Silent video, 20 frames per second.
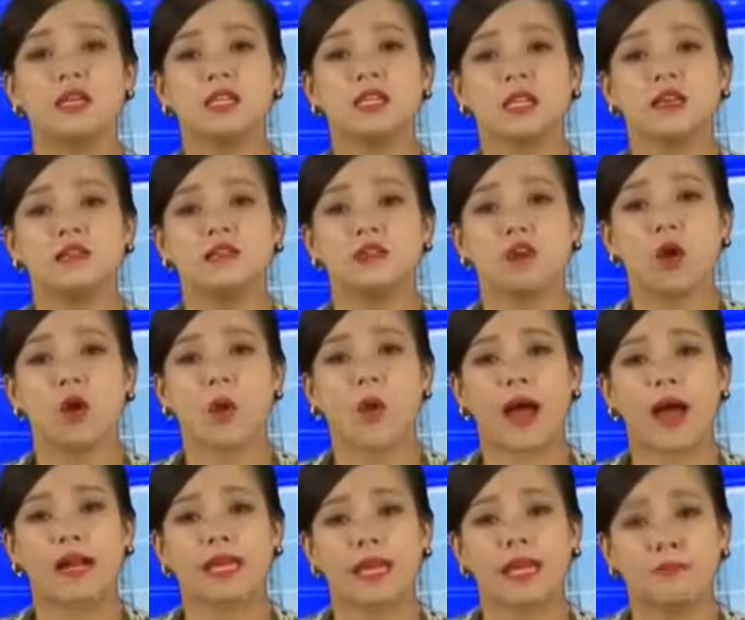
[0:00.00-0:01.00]
có khoảng
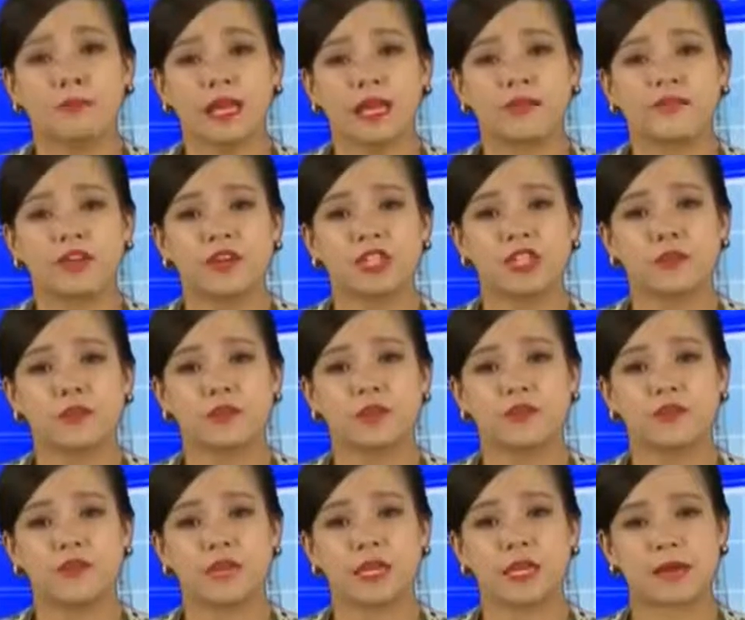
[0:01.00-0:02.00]
55% người Việt
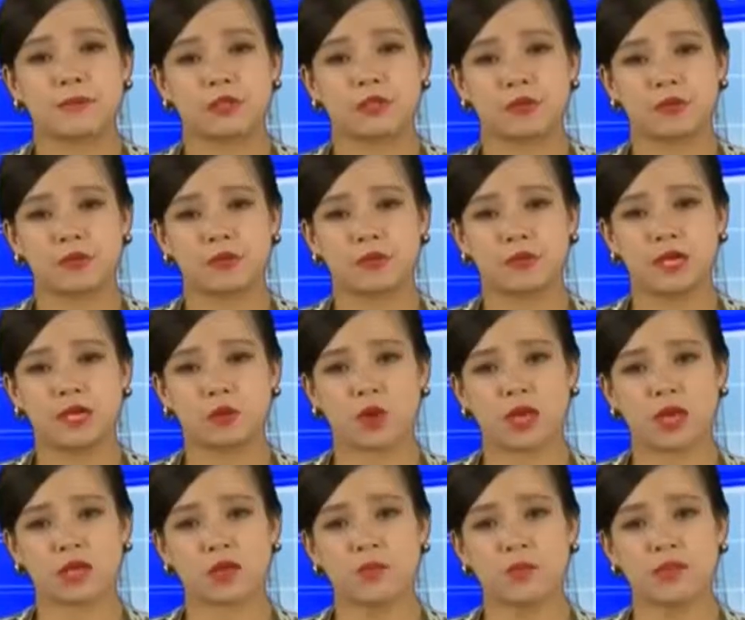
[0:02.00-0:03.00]
Nam sử dụng điện thoại
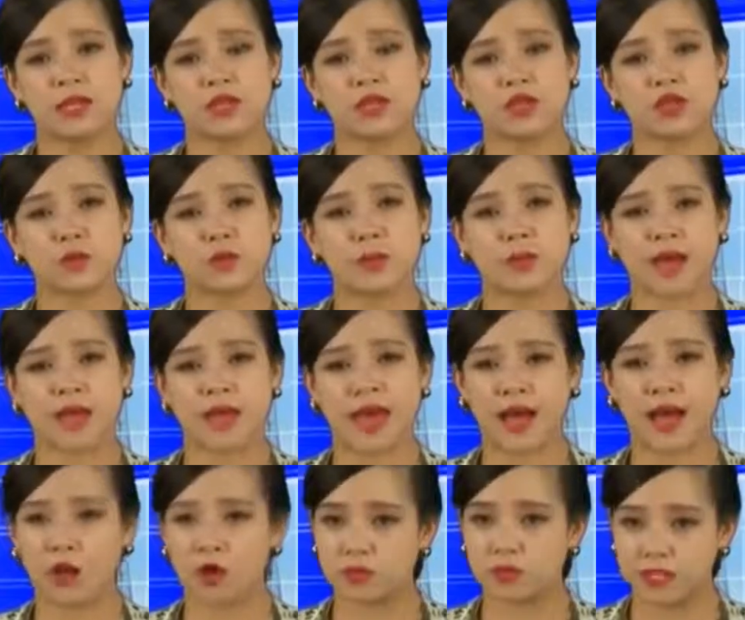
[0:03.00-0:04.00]
thông minh trong năm
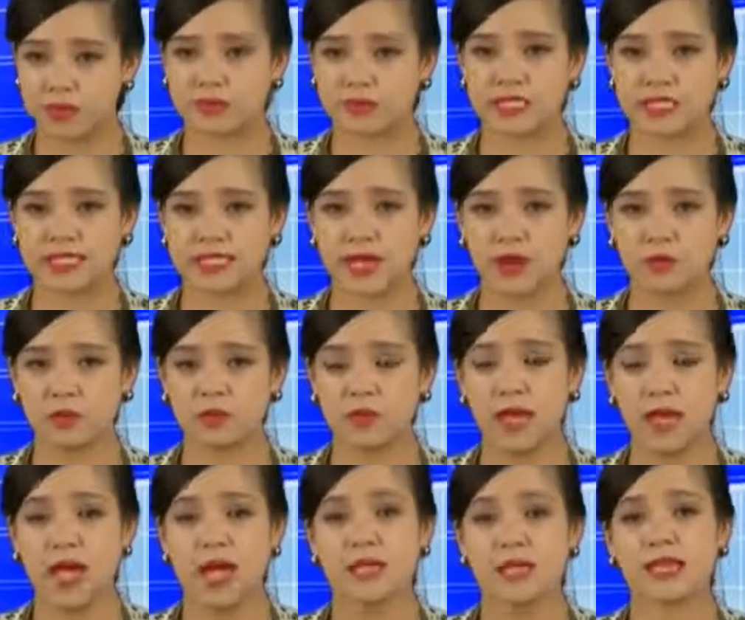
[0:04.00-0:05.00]
2016,
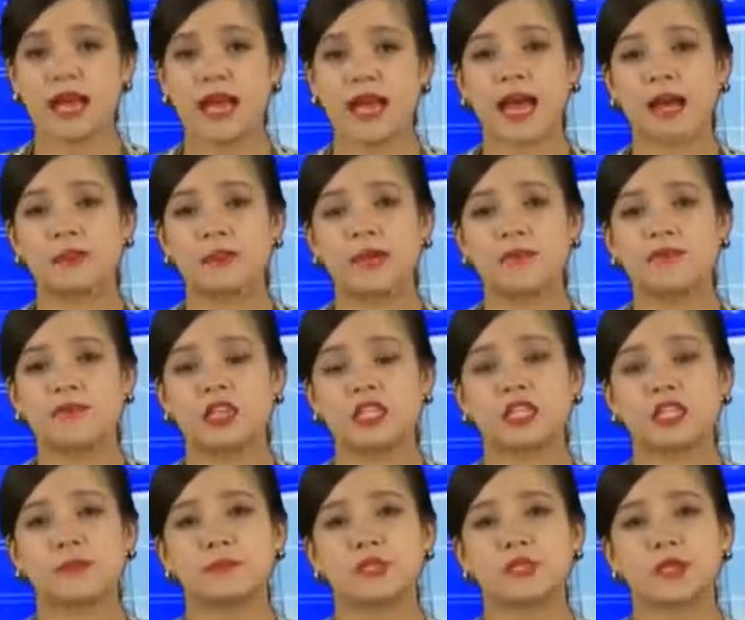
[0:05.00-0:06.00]
tăng 25%
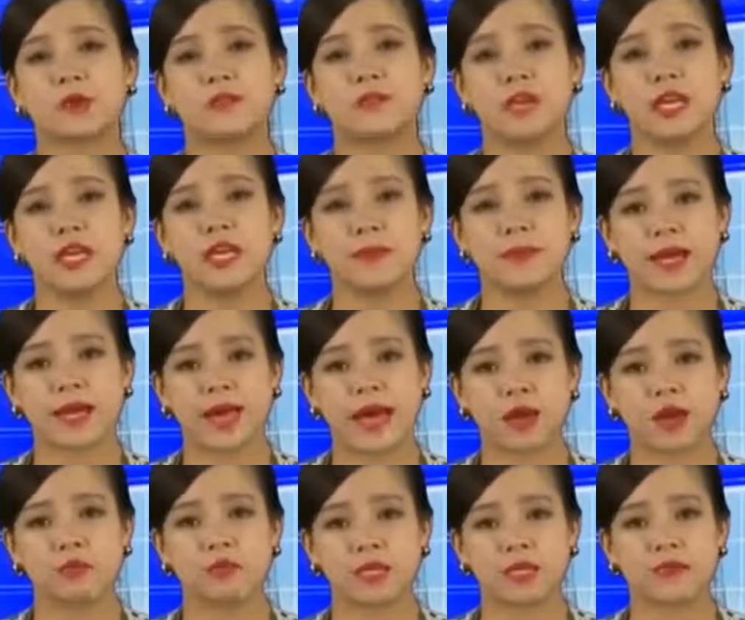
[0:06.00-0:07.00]
so với năm
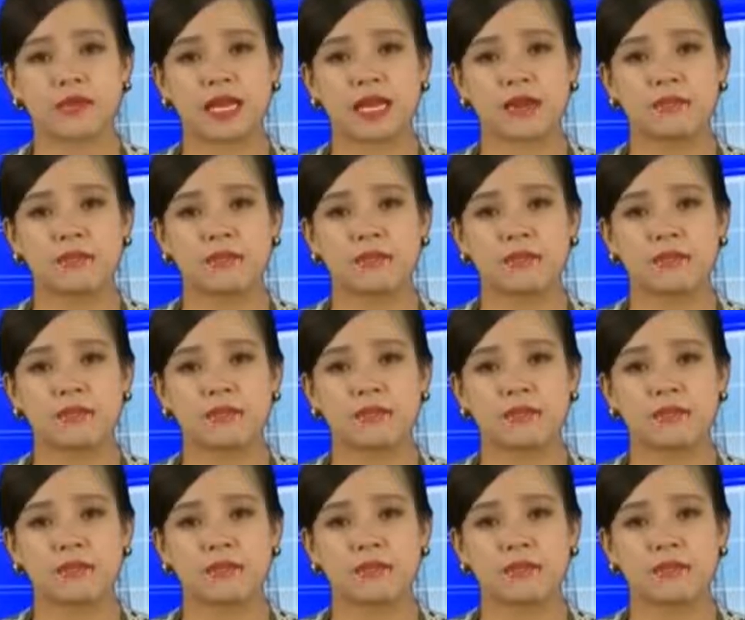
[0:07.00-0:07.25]
2015.